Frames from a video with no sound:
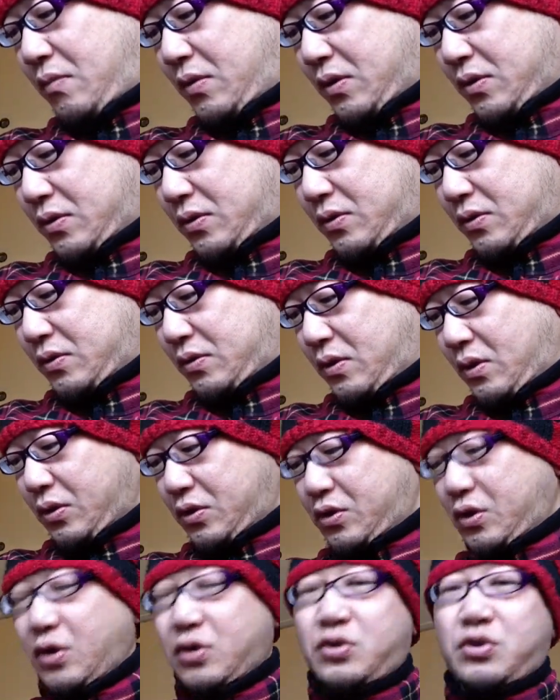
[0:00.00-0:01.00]
増田
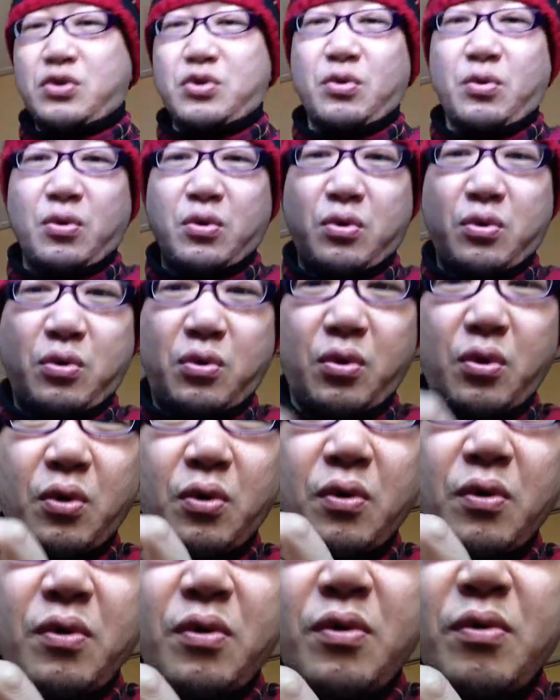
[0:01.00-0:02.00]
社長と
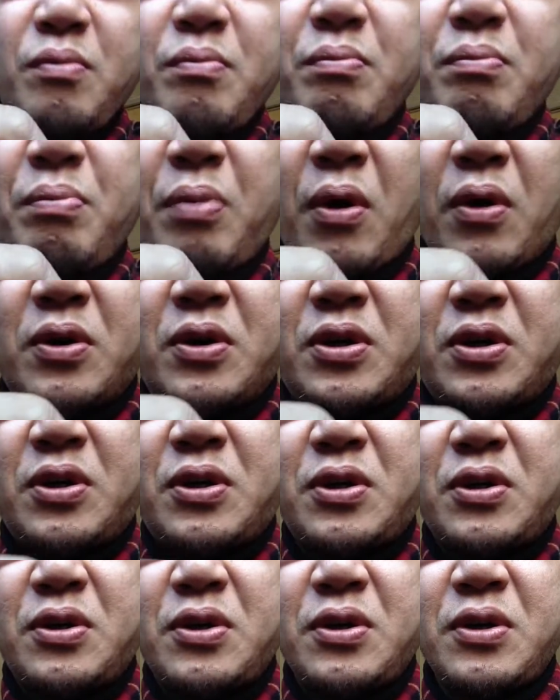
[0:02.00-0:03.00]
僕
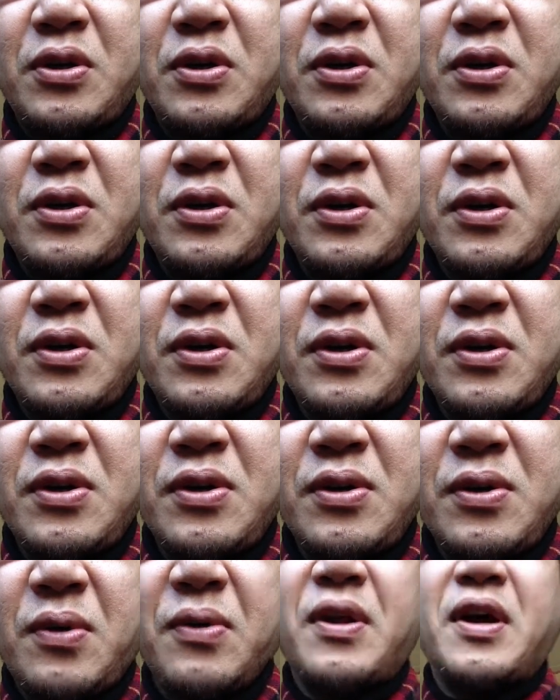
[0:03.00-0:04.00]

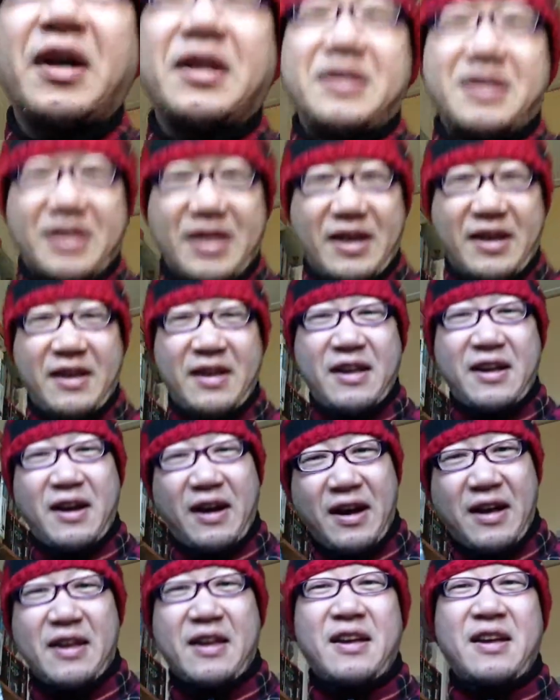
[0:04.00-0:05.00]
こんな感じで
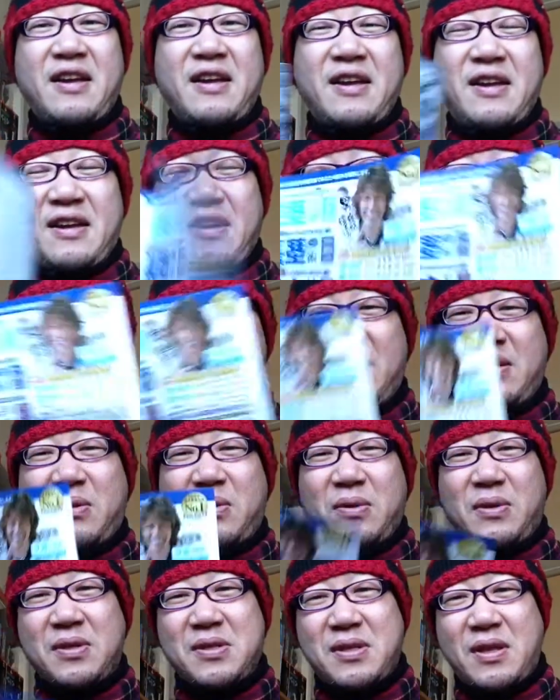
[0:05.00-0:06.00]
はいえー、っ
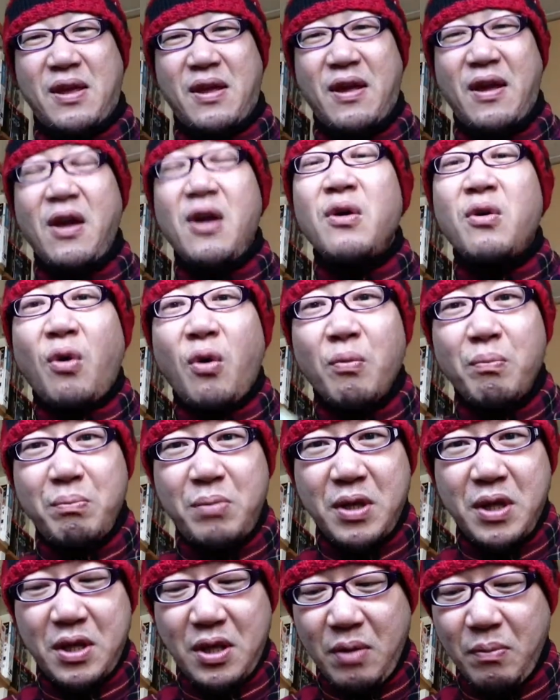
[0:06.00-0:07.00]
とですね、
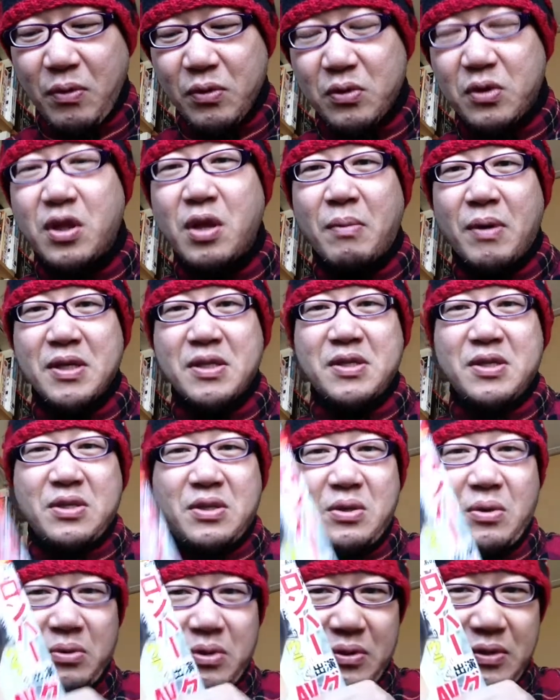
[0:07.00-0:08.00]
コンビニでも売ってます。
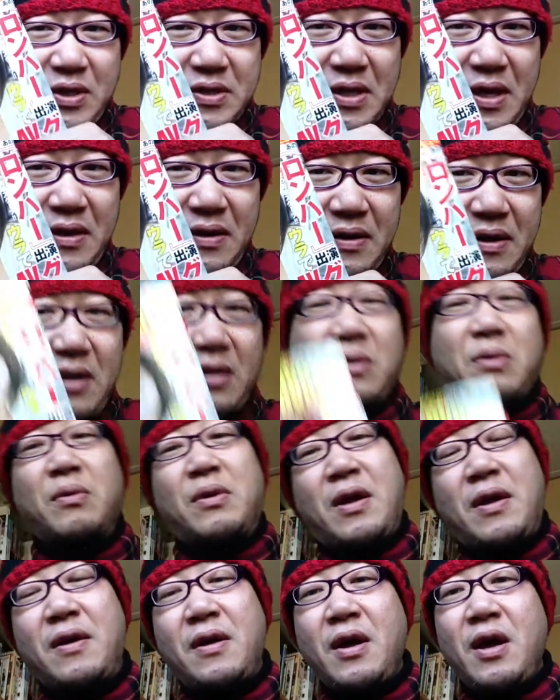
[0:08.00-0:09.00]
読んでください。えっと
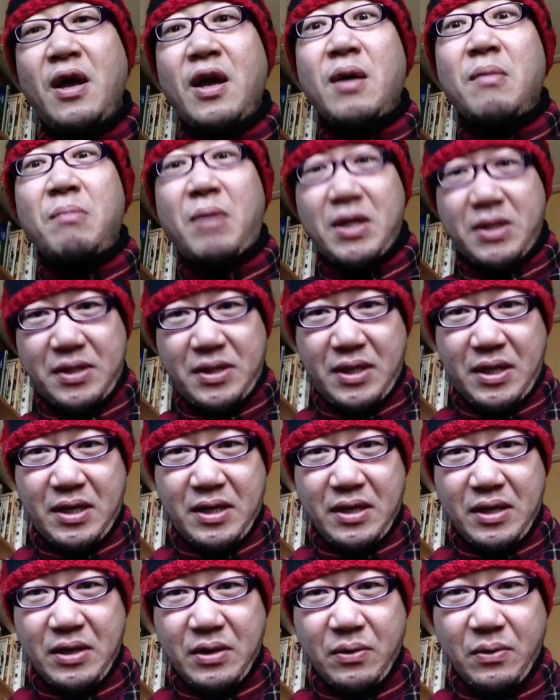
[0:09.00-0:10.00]
ね、毎
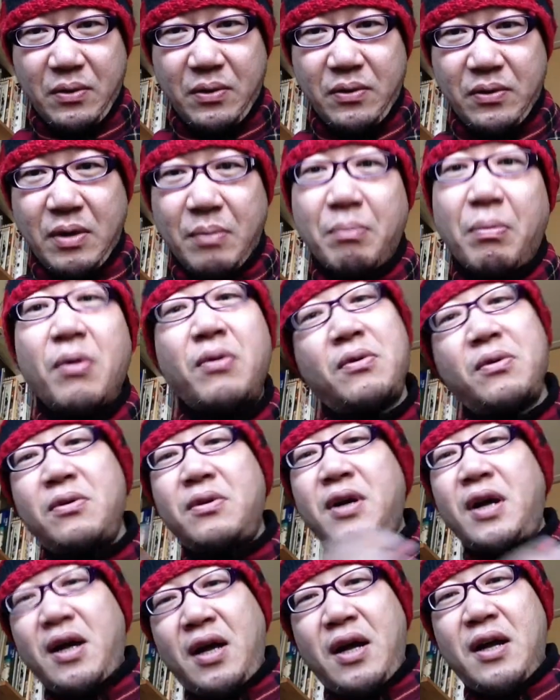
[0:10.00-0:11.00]
月いろいろな
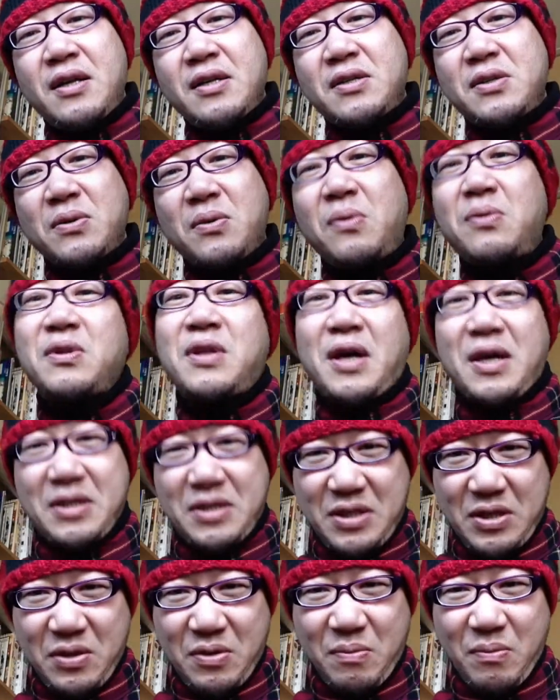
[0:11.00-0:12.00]
僕がすごく大
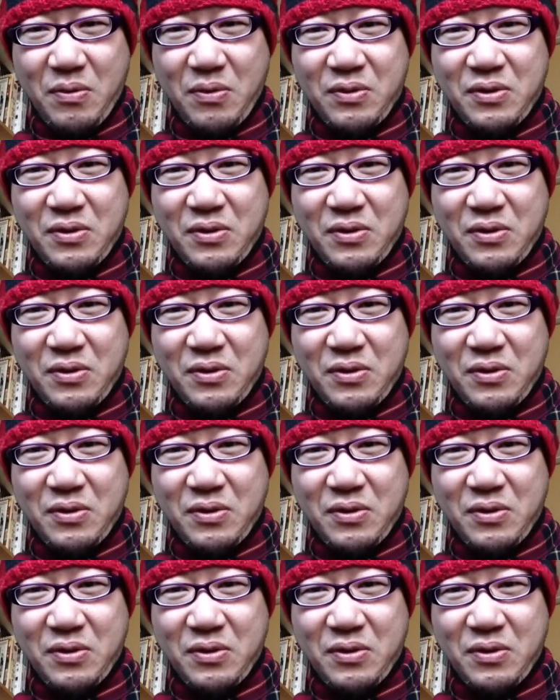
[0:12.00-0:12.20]
事に思っ